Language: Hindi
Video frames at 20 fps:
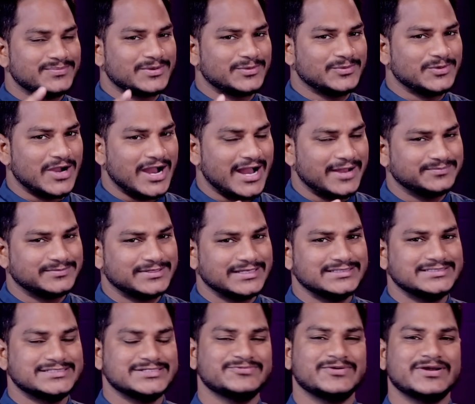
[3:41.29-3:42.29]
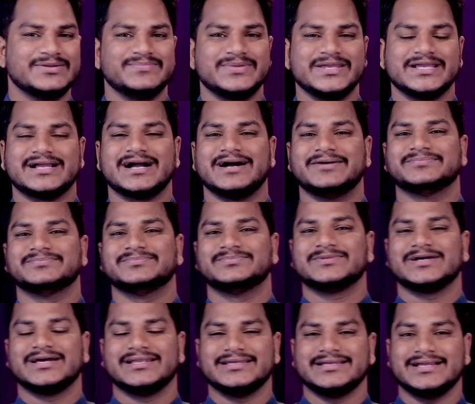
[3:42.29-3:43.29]
प्रभु आपके जीवन में काम
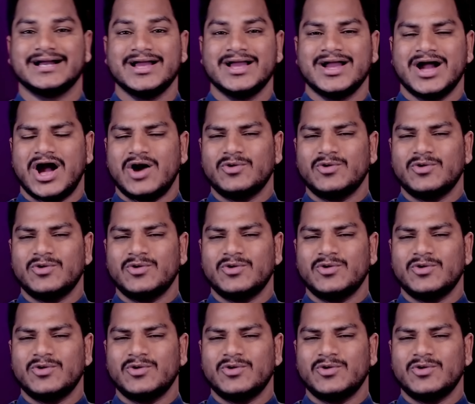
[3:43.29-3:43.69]
करेगा